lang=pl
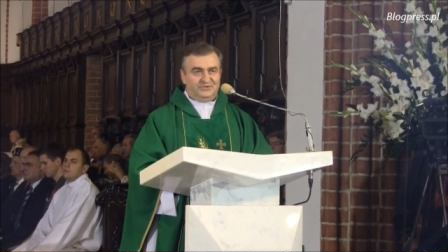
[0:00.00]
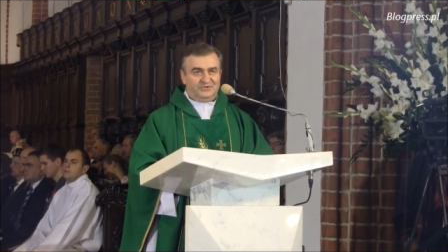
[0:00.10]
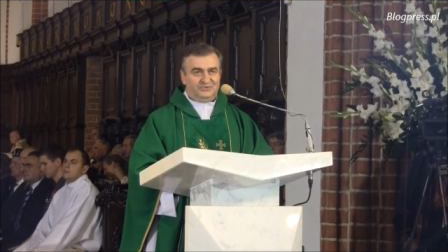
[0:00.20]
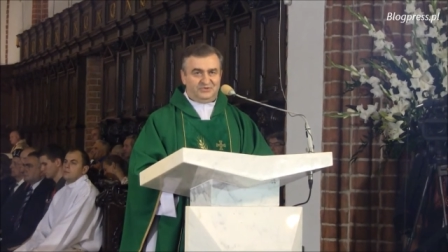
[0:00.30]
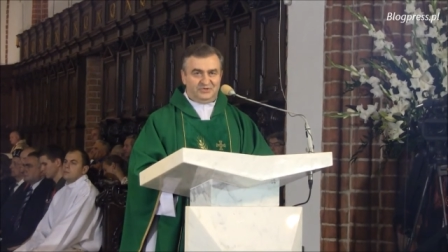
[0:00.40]

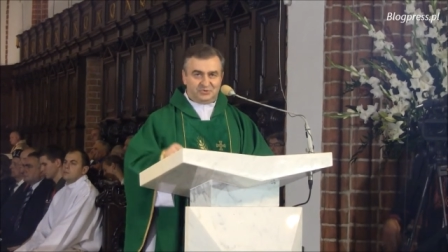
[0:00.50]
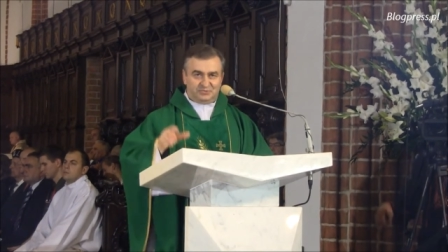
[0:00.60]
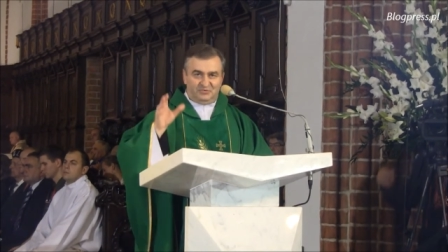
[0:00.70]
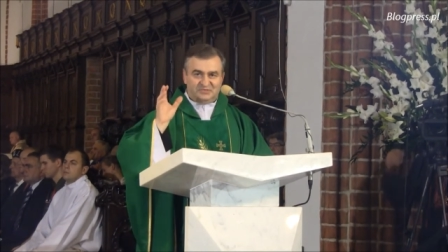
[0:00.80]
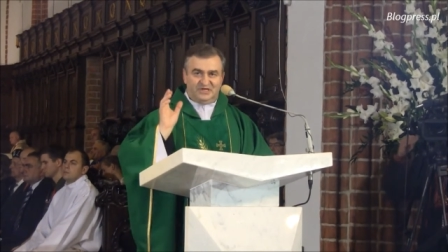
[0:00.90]
który już
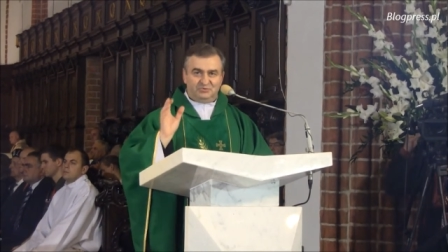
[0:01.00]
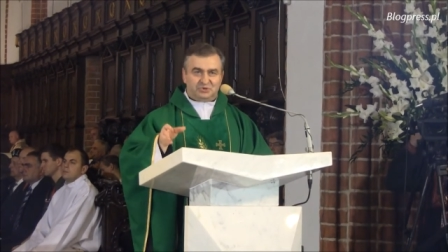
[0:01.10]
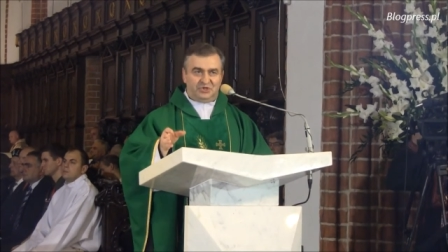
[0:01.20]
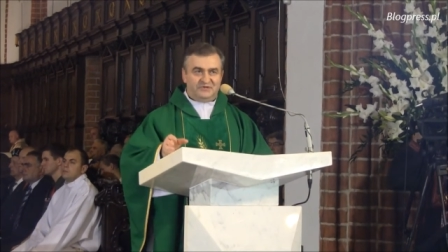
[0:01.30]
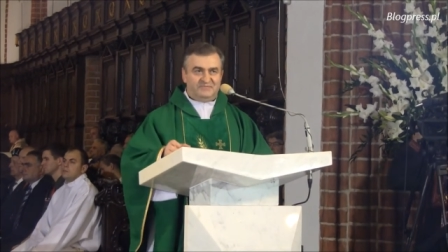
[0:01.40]
był
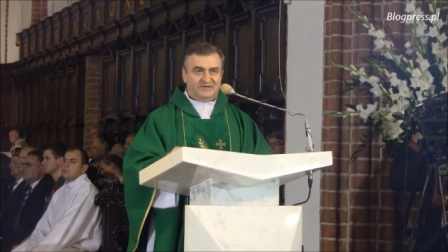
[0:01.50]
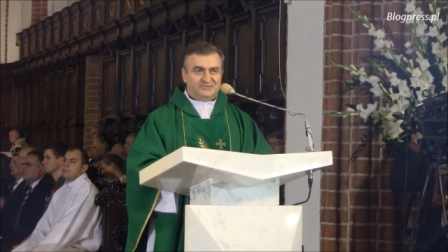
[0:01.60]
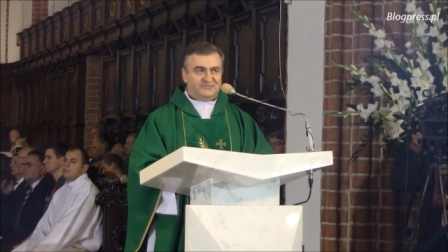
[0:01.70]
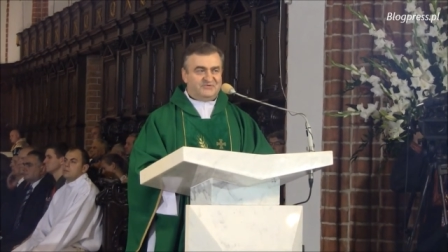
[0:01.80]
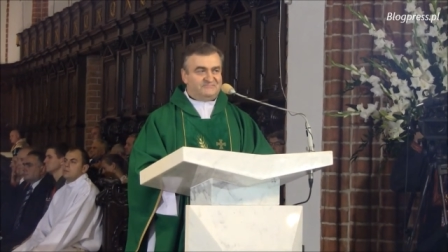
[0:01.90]
zanurzony
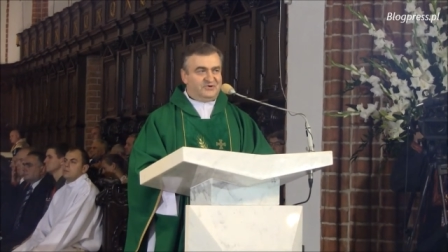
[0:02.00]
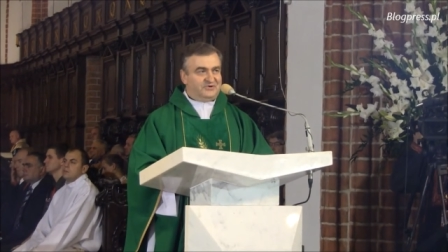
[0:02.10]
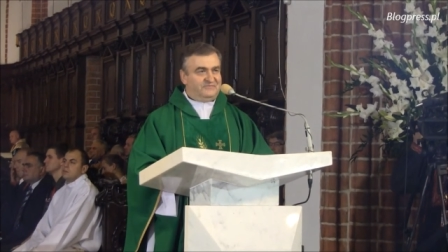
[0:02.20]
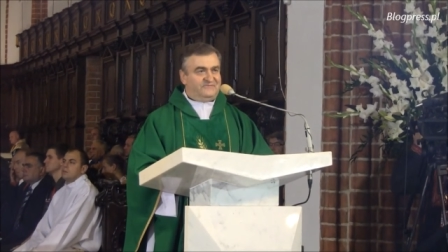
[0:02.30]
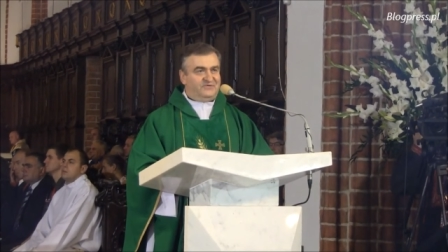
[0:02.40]
bardzo
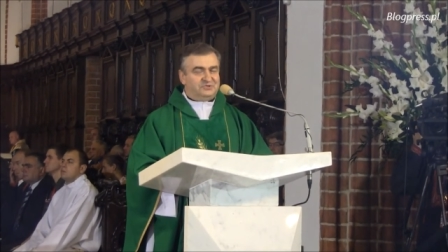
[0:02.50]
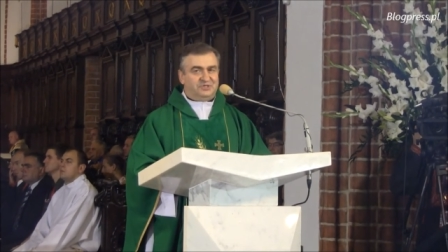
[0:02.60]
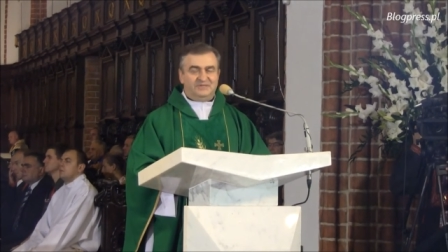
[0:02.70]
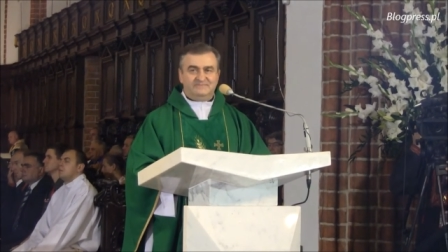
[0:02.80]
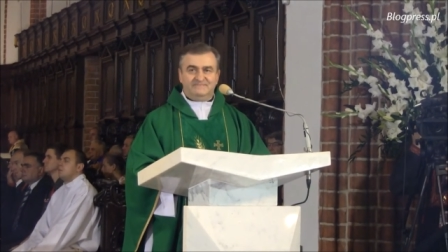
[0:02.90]
głęboko w
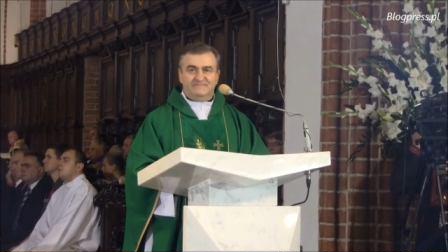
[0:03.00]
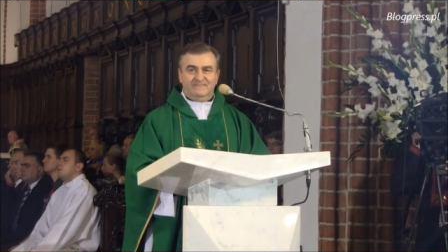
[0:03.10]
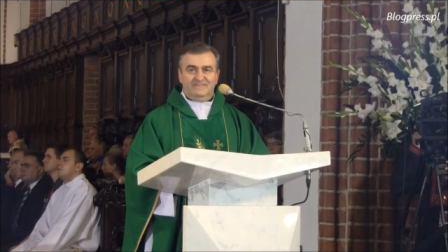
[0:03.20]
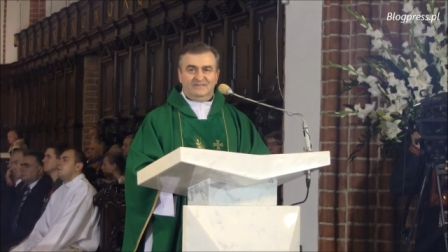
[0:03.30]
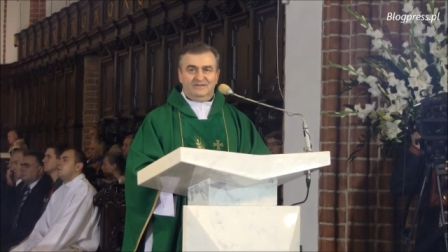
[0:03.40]
wodzie,
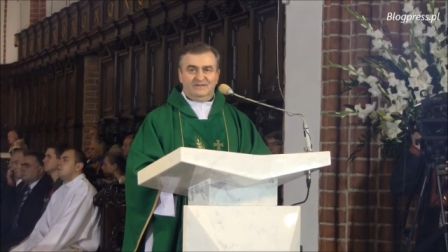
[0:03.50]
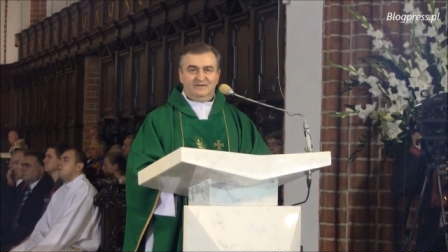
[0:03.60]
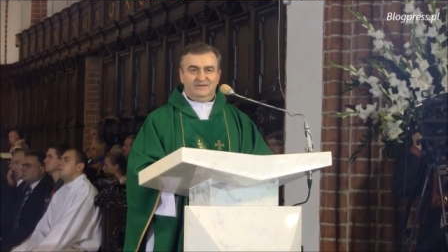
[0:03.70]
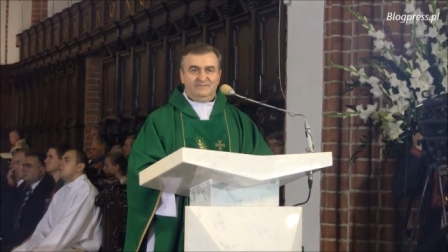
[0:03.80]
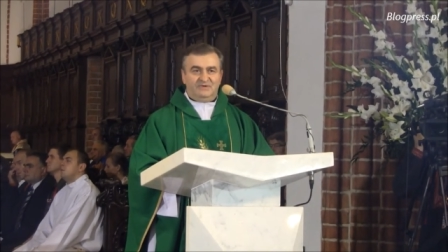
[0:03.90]

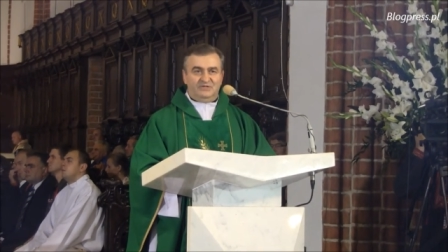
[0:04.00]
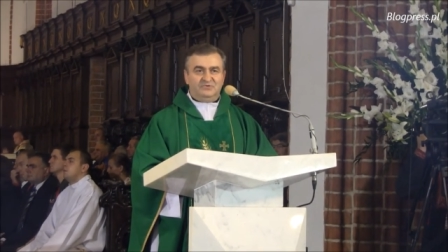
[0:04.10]
i Panu